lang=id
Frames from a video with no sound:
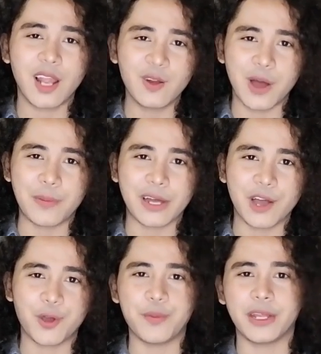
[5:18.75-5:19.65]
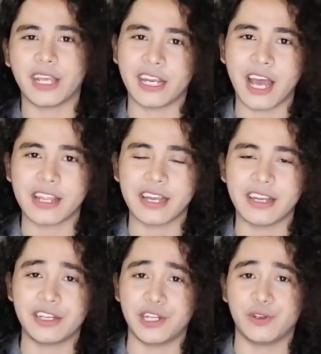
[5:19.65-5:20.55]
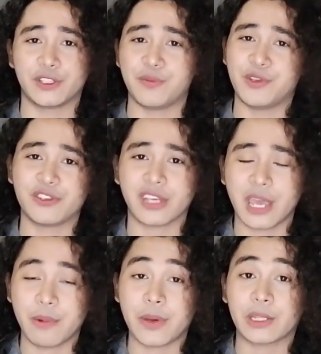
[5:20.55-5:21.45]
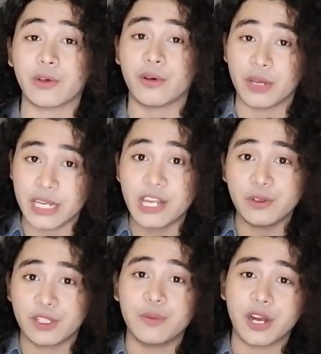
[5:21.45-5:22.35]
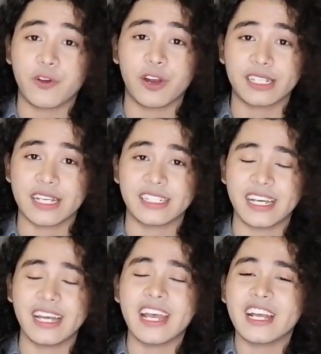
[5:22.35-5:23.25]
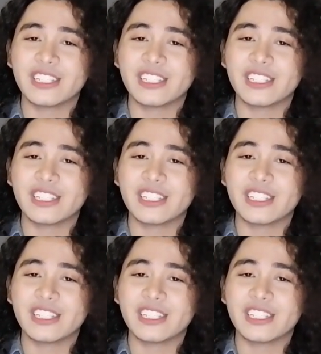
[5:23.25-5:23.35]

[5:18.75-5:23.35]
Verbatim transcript: Lalu, apakah queer baiting ini hanya ada di industri musik K-pop atau di industri hiburan Korea saja?